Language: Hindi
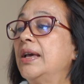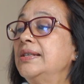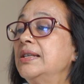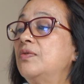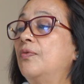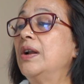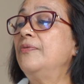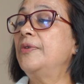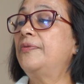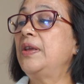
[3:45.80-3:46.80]
एसेट
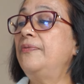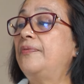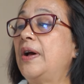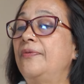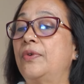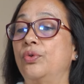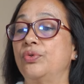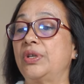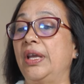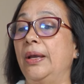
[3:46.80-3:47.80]
155 करोड़
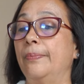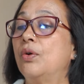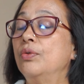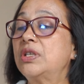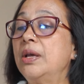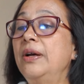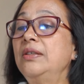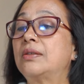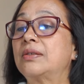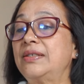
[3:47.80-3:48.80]
के हैं उसके
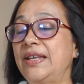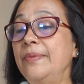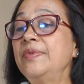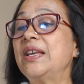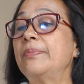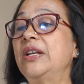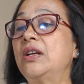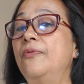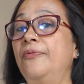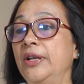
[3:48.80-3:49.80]
बाद सेम सेगमेंट
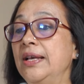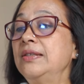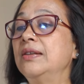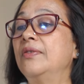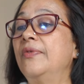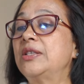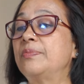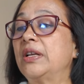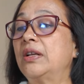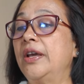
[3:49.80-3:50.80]
का फाइनेंस एंड
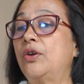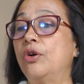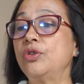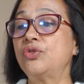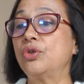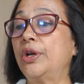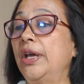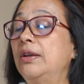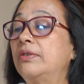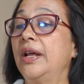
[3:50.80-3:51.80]
इन्वेस्टमेंट का एक और स्टॉक
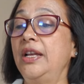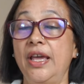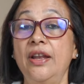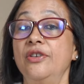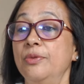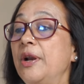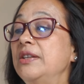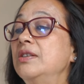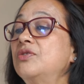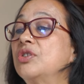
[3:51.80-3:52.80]
है रेलीगेयर
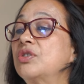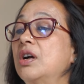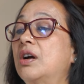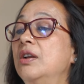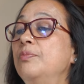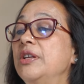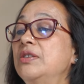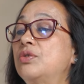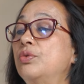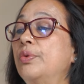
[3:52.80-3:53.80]
एंटरप्राइजेस जिसका करंट
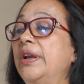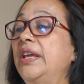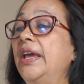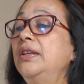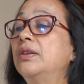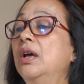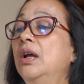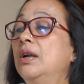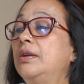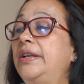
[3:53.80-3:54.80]
प्राइस है 228
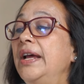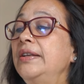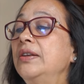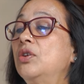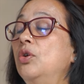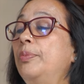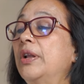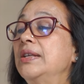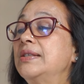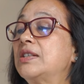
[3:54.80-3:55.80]
डेट इनके
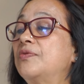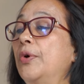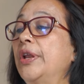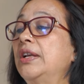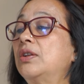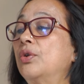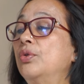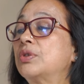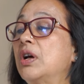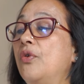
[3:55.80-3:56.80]
ऊपर है 648
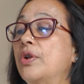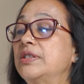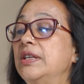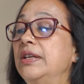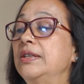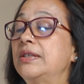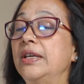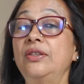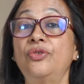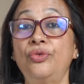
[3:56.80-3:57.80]
करोड़ का और एसेट है
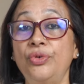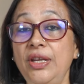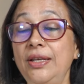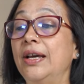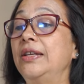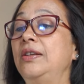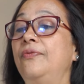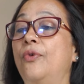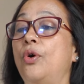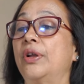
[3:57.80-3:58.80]
इनके 394
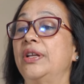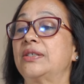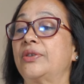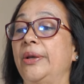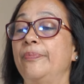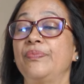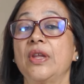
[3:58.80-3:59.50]
करोड़ के